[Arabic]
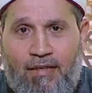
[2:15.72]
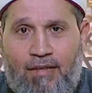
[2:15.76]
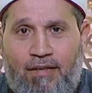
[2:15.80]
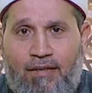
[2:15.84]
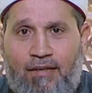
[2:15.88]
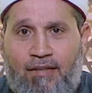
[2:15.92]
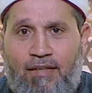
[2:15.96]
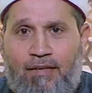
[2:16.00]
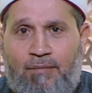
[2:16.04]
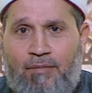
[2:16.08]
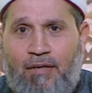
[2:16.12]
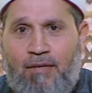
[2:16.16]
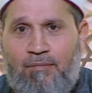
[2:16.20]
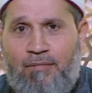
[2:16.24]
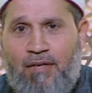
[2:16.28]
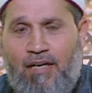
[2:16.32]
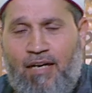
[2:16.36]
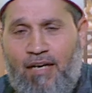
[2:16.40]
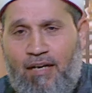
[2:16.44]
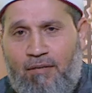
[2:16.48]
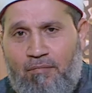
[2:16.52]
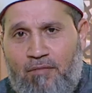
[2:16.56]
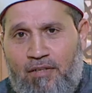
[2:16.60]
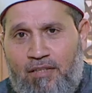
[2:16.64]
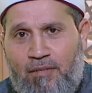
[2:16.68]
الإمام
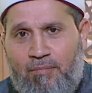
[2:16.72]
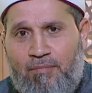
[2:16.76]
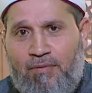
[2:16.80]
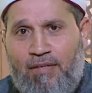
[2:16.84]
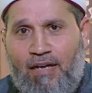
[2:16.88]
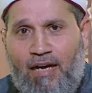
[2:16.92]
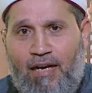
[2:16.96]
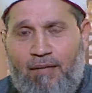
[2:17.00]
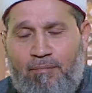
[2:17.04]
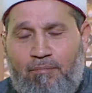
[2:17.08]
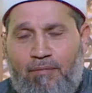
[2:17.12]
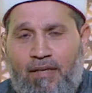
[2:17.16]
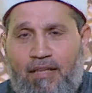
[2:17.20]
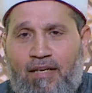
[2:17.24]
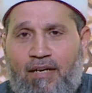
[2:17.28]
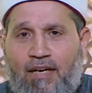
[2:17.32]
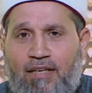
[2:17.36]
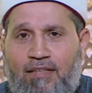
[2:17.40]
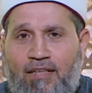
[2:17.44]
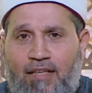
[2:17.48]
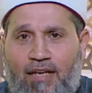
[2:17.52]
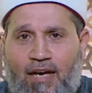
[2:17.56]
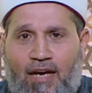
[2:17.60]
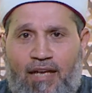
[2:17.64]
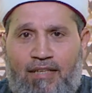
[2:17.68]
أحمد بن حنبل
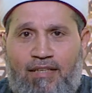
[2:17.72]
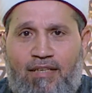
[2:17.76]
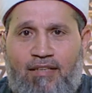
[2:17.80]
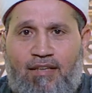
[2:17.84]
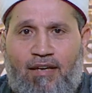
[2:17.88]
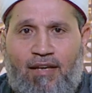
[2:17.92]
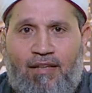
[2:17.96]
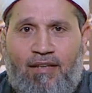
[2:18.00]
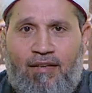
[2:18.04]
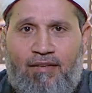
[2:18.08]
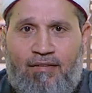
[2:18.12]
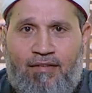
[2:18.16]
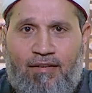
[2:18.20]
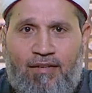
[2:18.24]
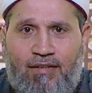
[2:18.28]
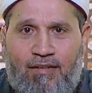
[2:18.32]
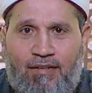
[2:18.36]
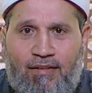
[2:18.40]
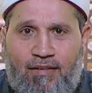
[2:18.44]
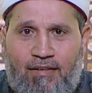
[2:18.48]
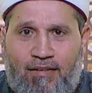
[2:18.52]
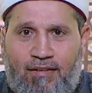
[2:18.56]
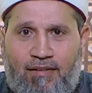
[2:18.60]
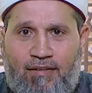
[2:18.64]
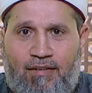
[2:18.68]
خد الحديث على
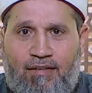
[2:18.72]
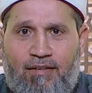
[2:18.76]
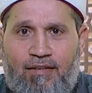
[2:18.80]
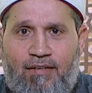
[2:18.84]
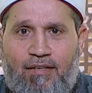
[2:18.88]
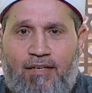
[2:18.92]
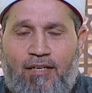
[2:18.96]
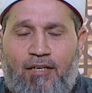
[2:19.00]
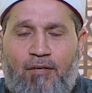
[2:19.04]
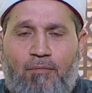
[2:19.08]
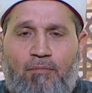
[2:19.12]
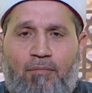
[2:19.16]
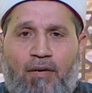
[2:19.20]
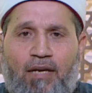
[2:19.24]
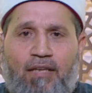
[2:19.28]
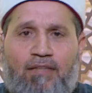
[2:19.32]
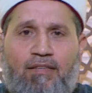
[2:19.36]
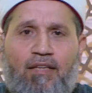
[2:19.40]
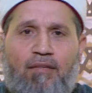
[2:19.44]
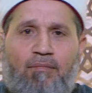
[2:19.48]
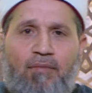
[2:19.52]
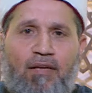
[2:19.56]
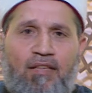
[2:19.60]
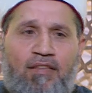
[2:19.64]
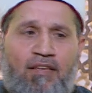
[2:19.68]
ظاهره بقية
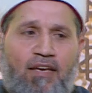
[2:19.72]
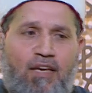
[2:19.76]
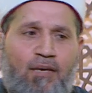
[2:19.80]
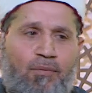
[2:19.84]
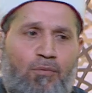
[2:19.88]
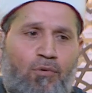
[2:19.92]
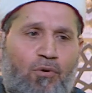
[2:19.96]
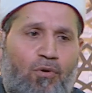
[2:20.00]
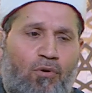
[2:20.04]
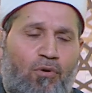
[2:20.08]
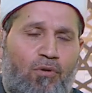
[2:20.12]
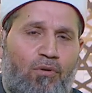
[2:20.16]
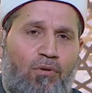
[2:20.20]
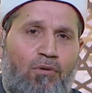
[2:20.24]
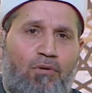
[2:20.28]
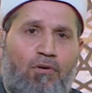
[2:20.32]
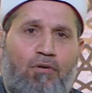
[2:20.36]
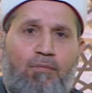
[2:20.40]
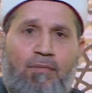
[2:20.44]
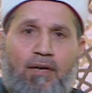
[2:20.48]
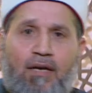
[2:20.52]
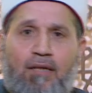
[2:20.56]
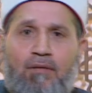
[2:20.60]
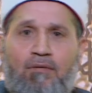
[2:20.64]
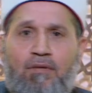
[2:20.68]
المذاهب
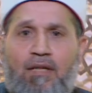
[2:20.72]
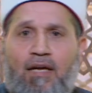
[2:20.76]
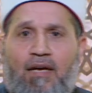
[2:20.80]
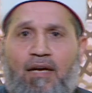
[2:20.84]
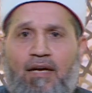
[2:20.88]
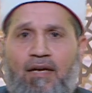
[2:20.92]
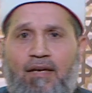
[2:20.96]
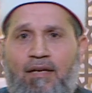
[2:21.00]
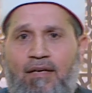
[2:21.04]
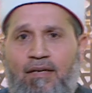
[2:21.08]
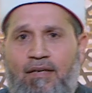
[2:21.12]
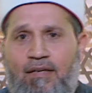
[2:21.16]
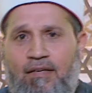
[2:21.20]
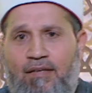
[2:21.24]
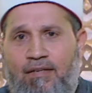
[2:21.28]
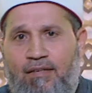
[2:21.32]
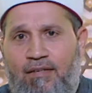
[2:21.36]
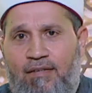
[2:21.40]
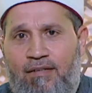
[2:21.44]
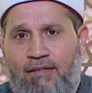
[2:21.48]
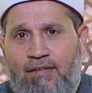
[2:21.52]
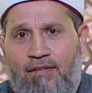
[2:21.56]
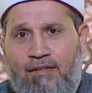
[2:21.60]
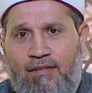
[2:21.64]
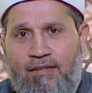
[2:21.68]
كلهم قالوا لأ
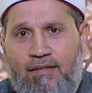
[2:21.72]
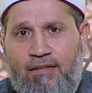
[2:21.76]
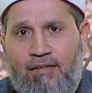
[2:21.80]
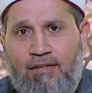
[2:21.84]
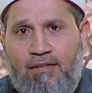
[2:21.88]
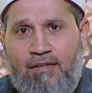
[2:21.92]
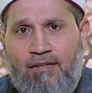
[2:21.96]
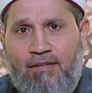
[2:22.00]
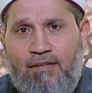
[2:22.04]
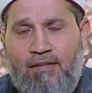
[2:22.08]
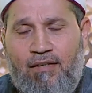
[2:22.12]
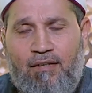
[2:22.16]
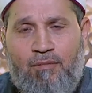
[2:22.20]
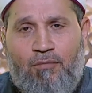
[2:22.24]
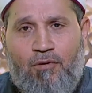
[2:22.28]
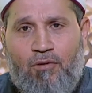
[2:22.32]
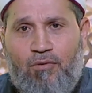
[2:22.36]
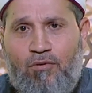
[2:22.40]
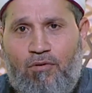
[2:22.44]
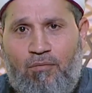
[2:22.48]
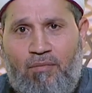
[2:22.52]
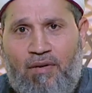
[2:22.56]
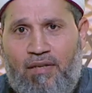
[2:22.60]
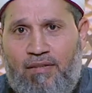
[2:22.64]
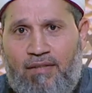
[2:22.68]

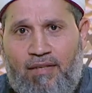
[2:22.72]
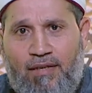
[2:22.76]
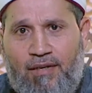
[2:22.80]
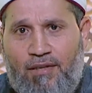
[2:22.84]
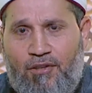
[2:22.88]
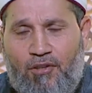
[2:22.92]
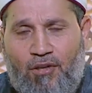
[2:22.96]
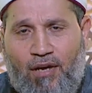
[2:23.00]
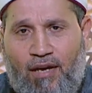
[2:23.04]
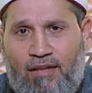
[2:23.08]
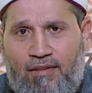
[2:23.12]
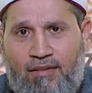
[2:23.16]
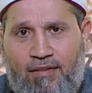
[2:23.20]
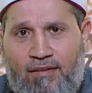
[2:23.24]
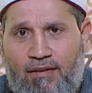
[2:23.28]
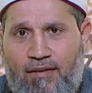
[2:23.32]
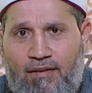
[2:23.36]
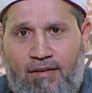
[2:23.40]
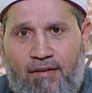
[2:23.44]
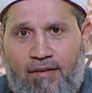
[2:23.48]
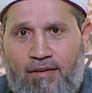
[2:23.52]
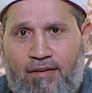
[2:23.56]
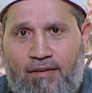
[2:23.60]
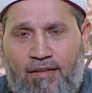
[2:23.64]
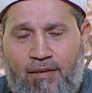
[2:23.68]
الموضوع ما يتخدش على
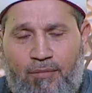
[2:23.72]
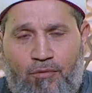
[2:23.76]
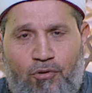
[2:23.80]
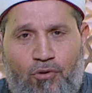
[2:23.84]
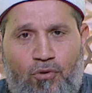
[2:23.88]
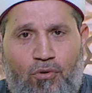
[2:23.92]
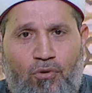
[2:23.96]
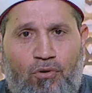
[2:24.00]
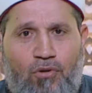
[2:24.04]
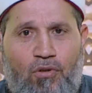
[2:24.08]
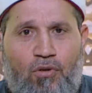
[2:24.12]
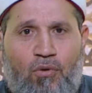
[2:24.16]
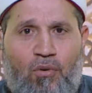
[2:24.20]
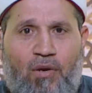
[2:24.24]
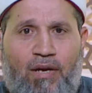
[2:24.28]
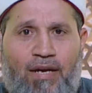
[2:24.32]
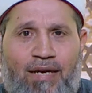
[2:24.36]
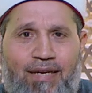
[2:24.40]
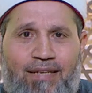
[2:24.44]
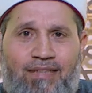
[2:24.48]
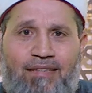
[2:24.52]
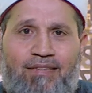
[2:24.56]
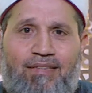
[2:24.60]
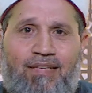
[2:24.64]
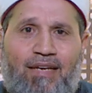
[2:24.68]
الظاهر كده مش كل
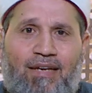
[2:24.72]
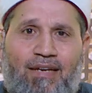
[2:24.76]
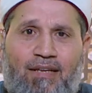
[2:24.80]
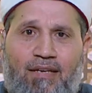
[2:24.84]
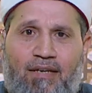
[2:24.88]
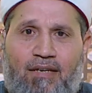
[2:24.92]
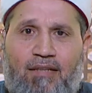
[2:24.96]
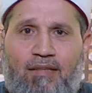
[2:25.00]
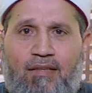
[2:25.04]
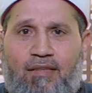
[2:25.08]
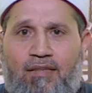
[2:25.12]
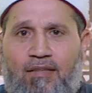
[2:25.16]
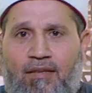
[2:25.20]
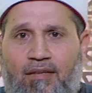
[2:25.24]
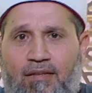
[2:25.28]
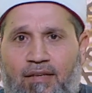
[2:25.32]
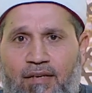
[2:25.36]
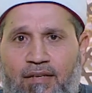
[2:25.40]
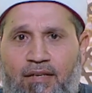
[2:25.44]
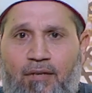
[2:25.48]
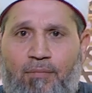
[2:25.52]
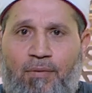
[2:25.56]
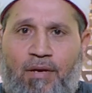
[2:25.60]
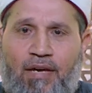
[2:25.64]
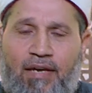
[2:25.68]
واحد تارك للصلاة
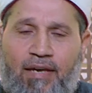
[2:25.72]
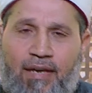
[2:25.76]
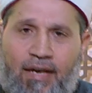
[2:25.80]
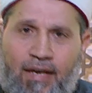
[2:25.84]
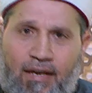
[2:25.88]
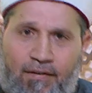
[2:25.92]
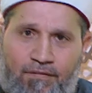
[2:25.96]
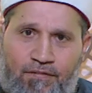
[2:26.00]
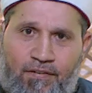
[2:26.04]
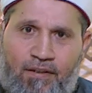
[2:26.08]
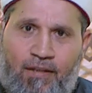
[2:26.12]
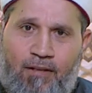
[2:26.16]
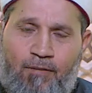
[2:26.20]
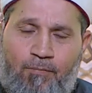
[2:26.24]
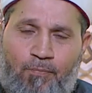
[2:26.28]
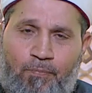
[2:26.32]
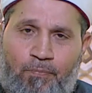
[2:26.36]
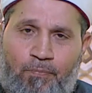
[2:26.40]
يبقى كافر